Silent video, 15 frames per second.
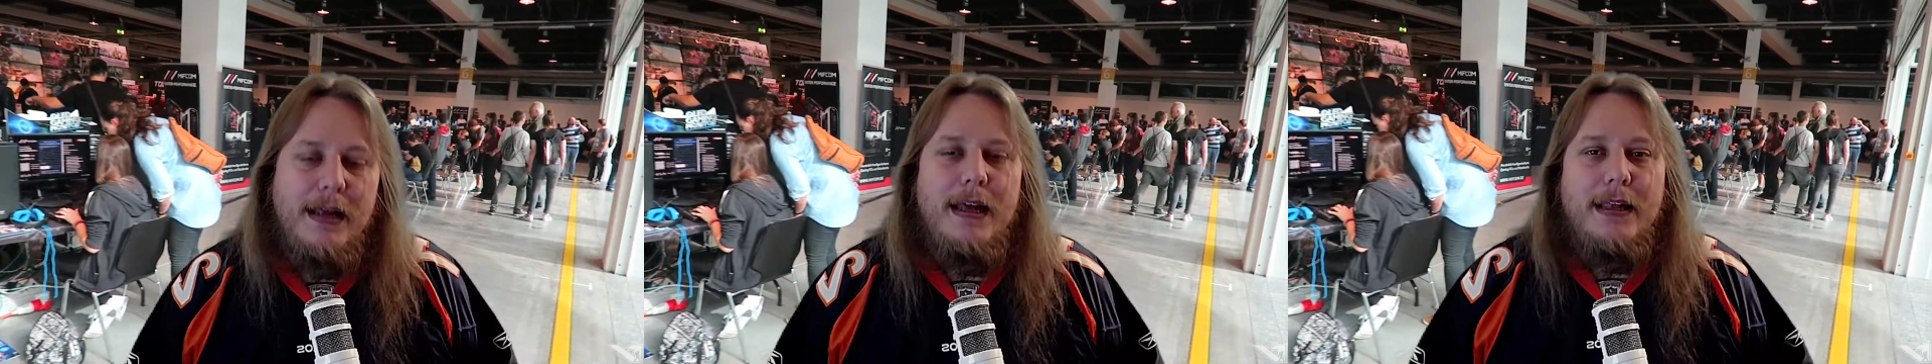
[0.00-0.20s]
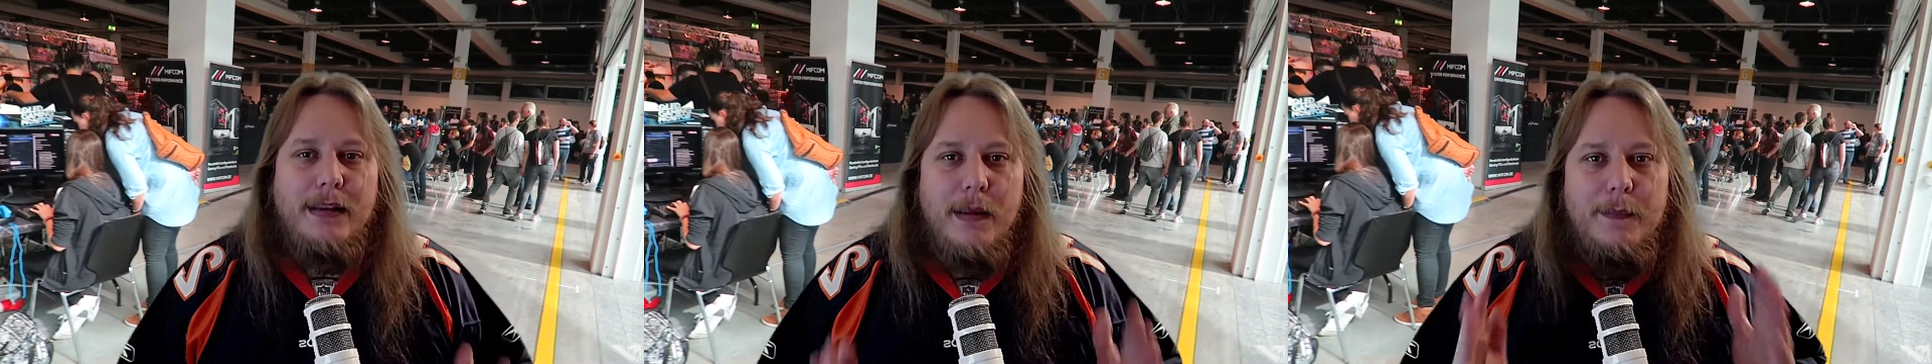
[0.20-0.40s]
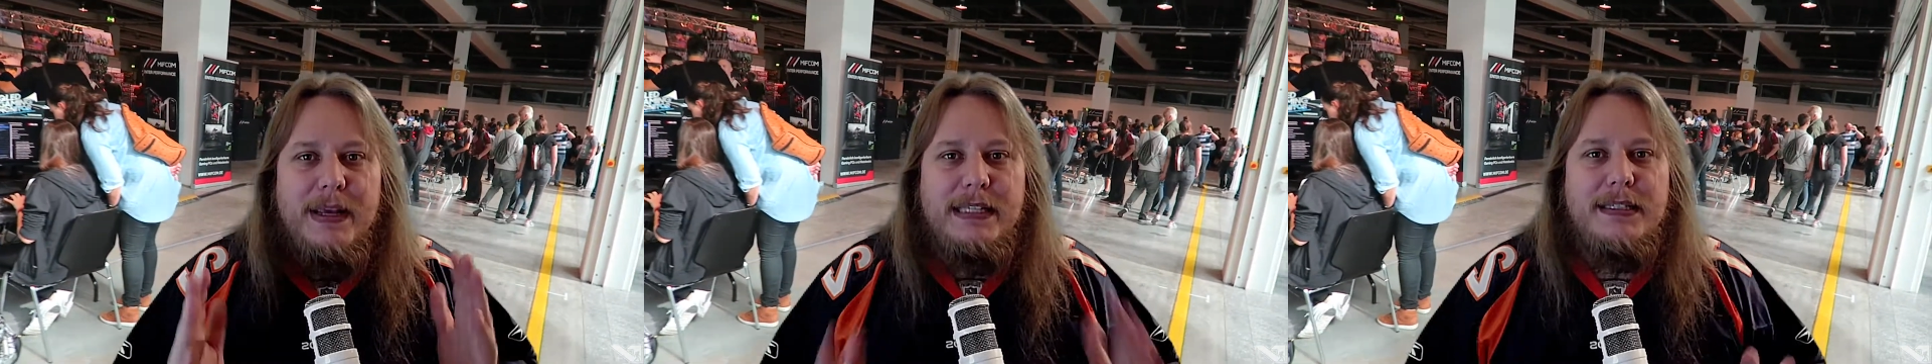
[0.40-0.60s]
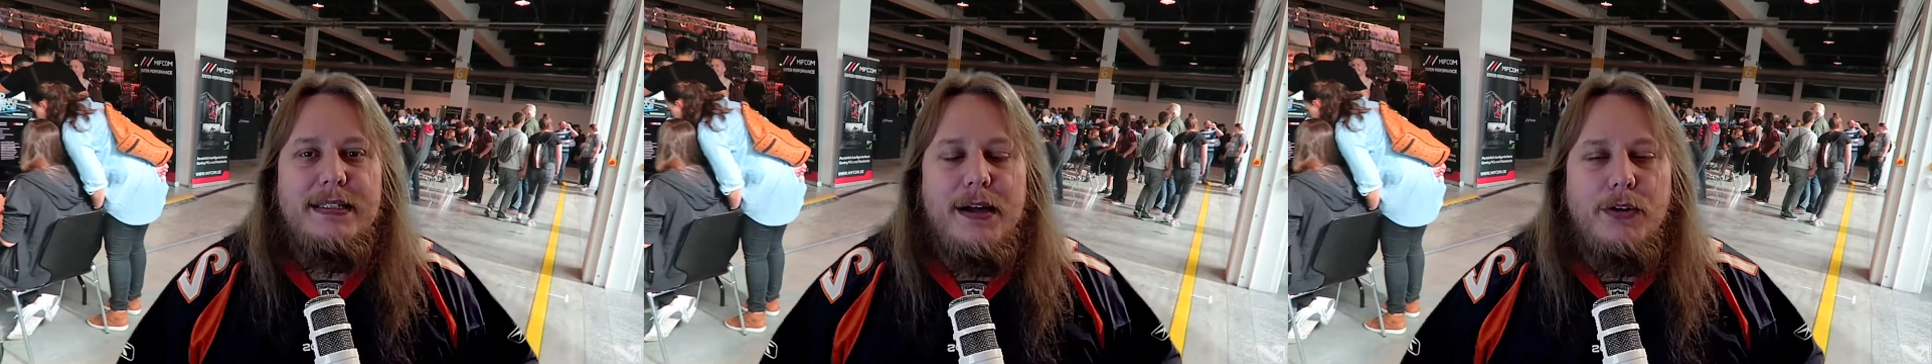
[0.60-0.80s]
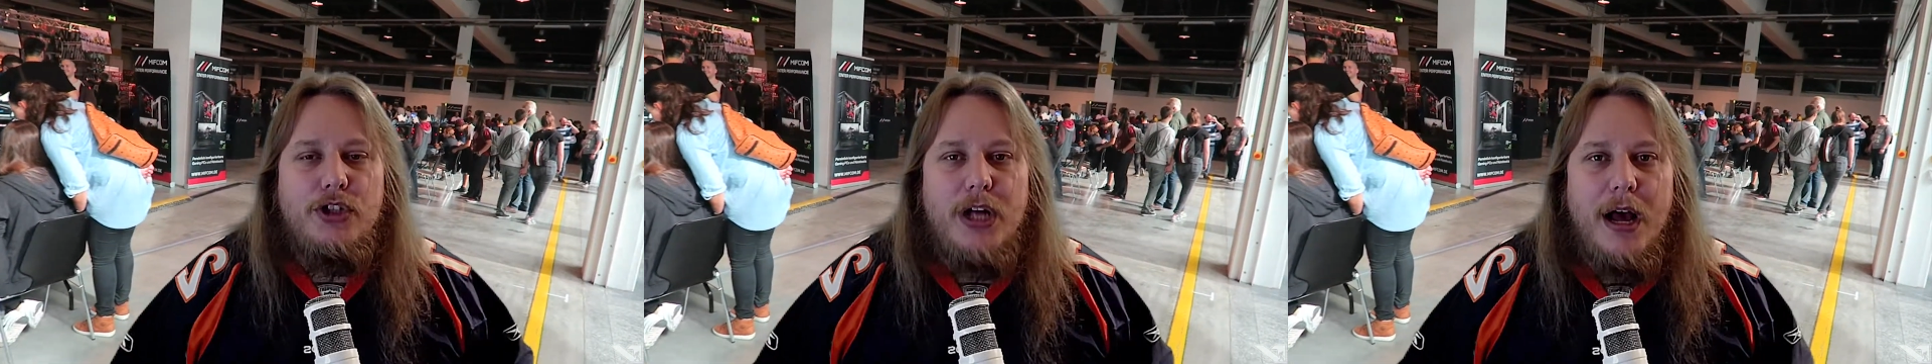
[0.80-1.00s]
damit sie es
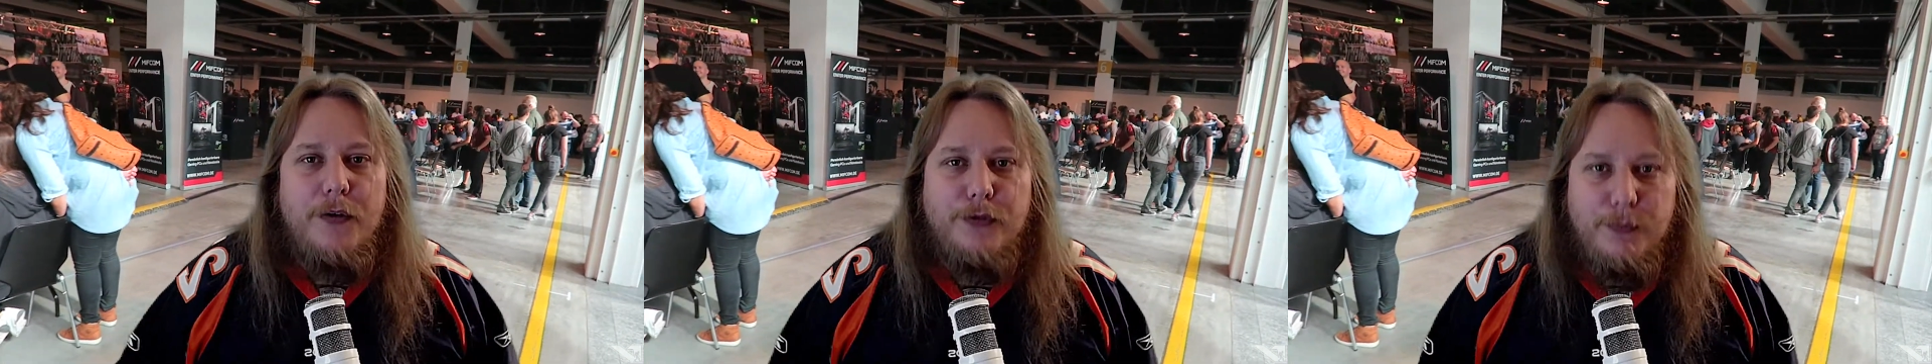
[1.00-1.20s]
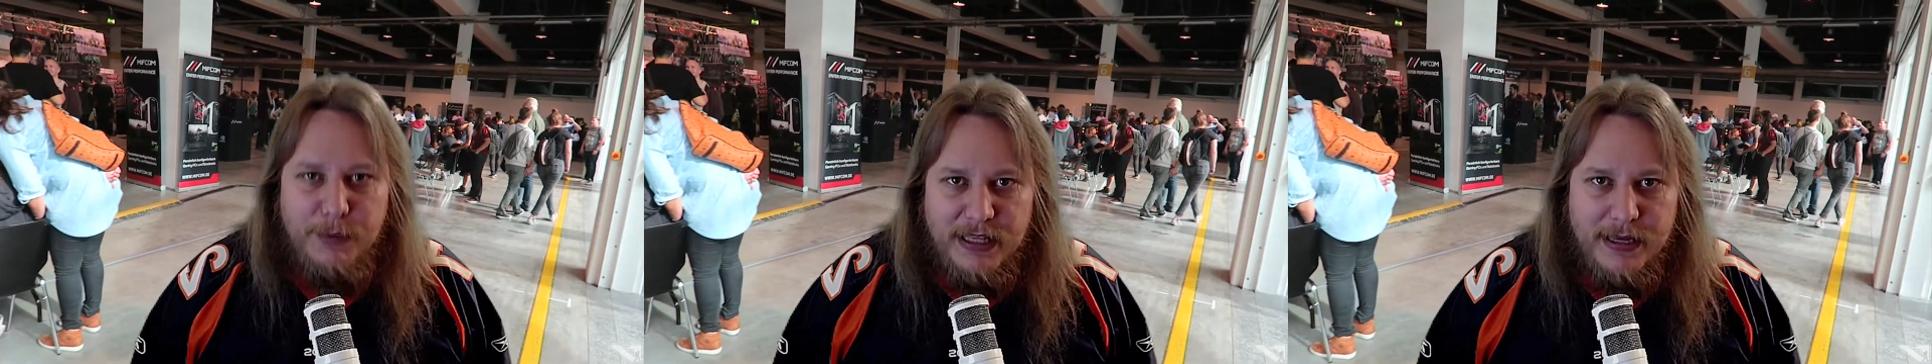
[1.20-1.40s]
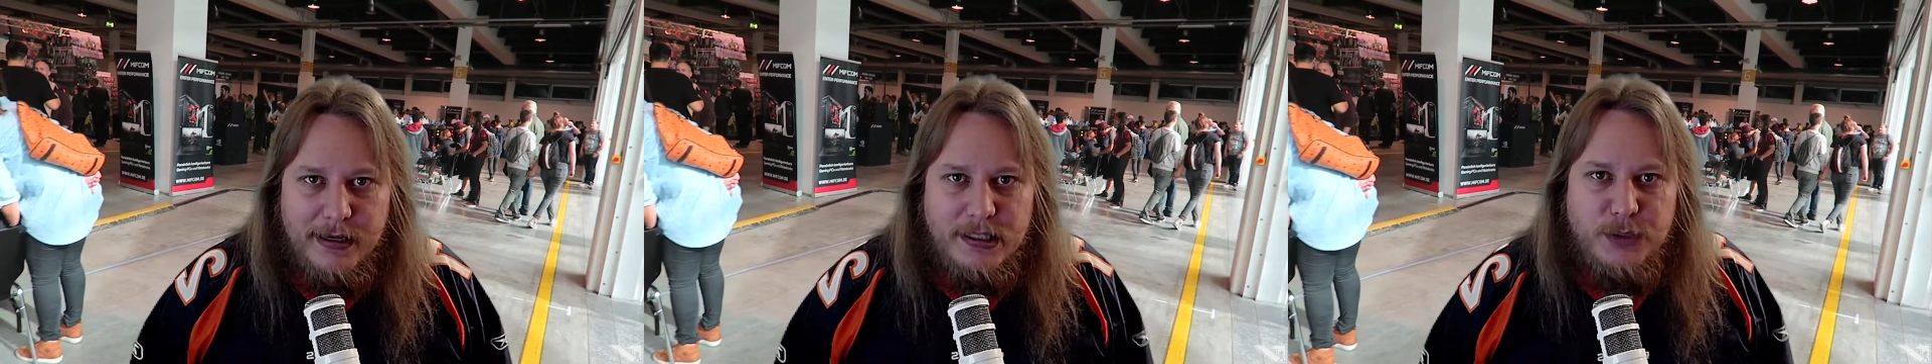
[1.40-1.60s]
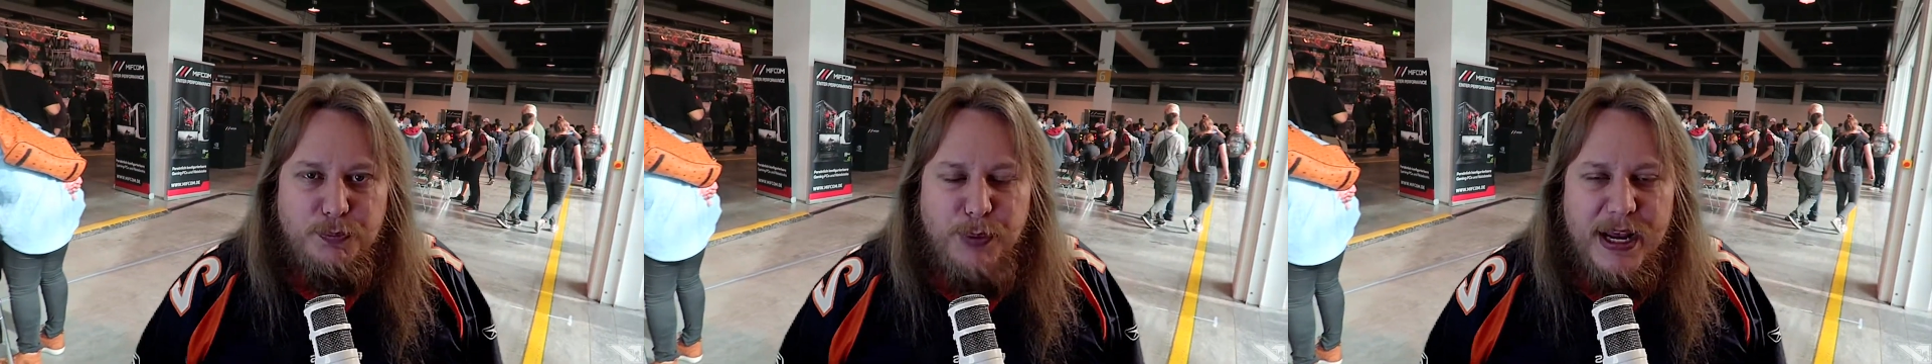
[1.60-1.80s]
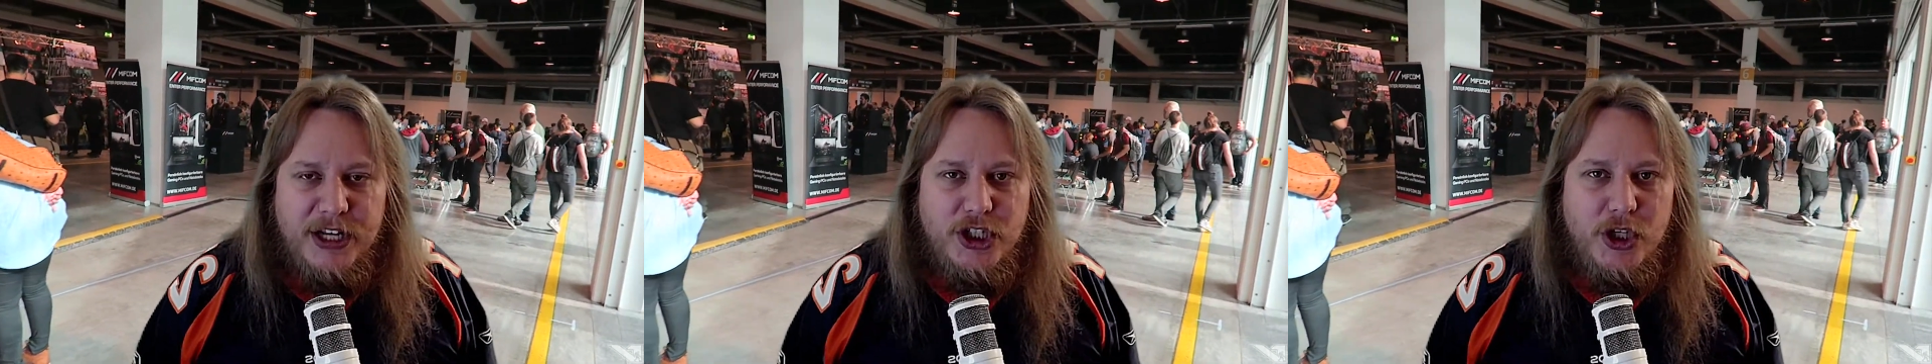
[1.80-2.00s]
auch schafft bei dieser
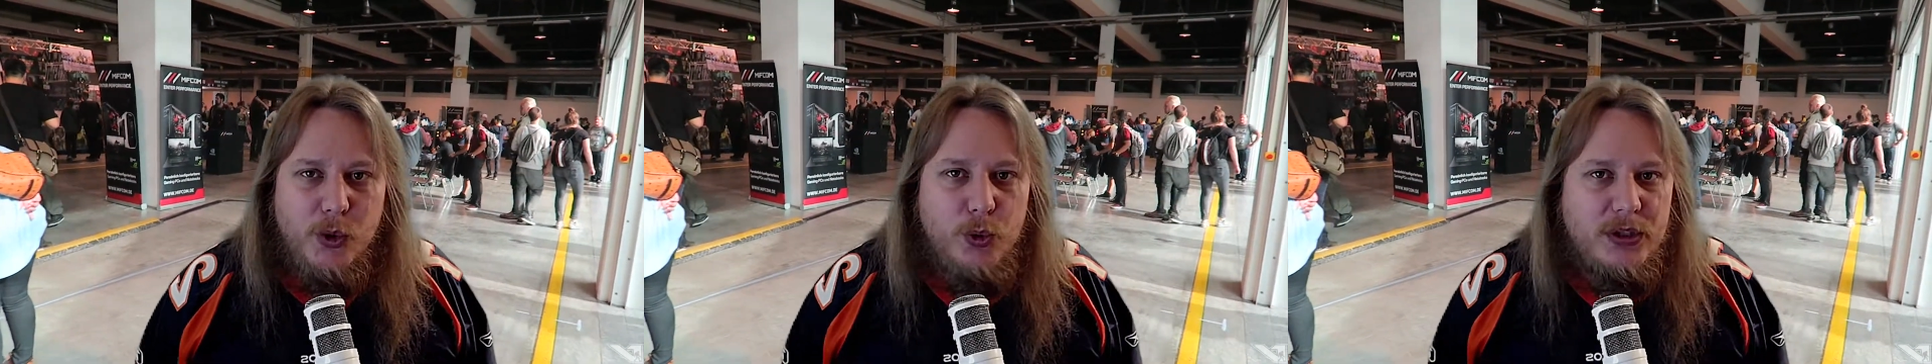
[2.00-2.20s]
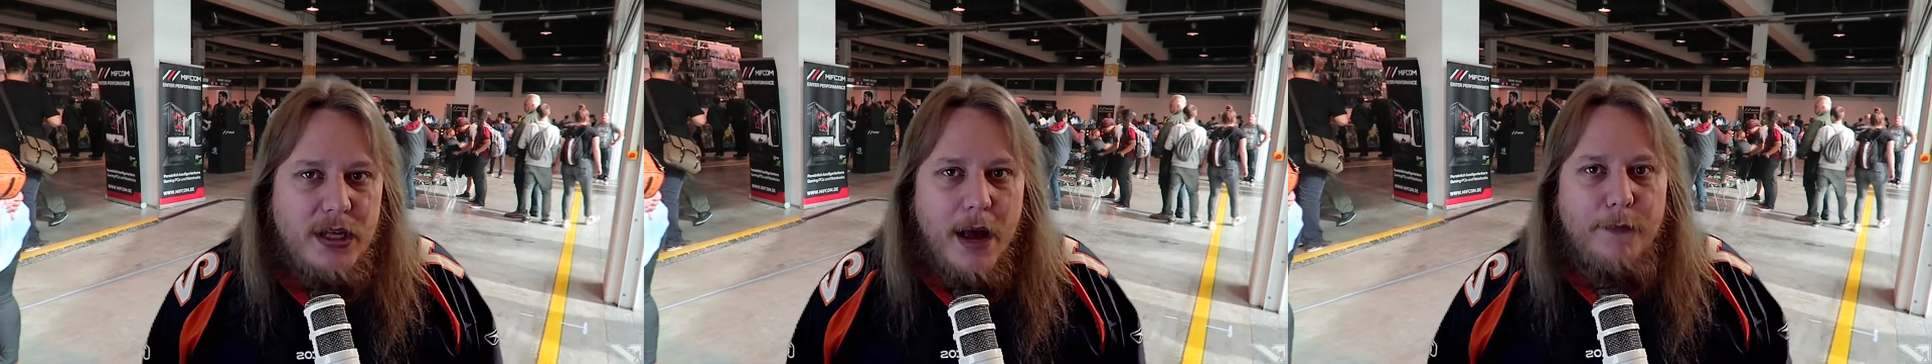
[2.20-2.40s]
Special-Ausgabe